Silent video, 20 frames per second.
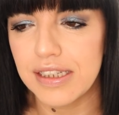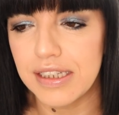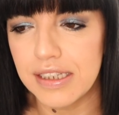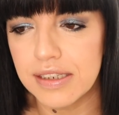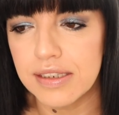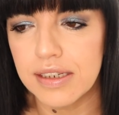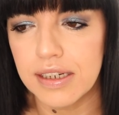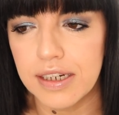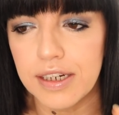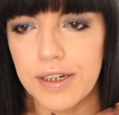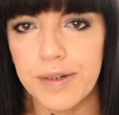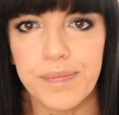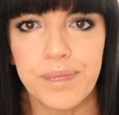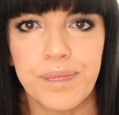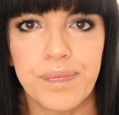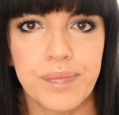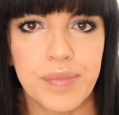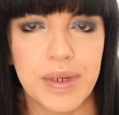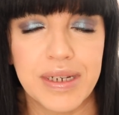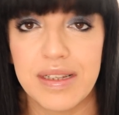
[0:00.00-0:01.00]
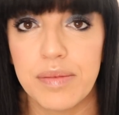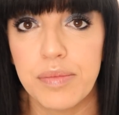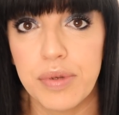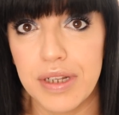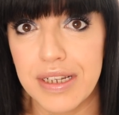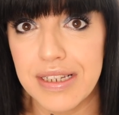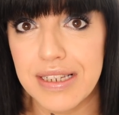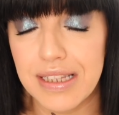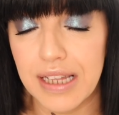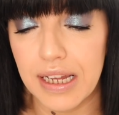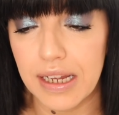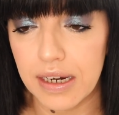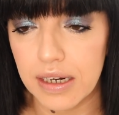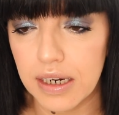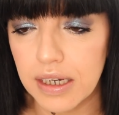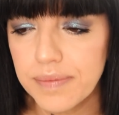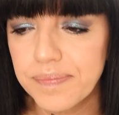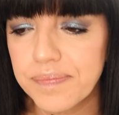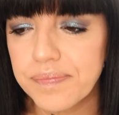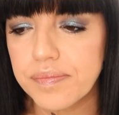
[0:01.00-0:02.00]
in, ehm, per esempio in
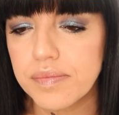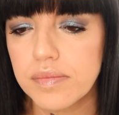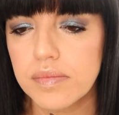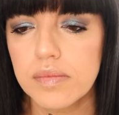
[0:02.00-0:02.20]
esterna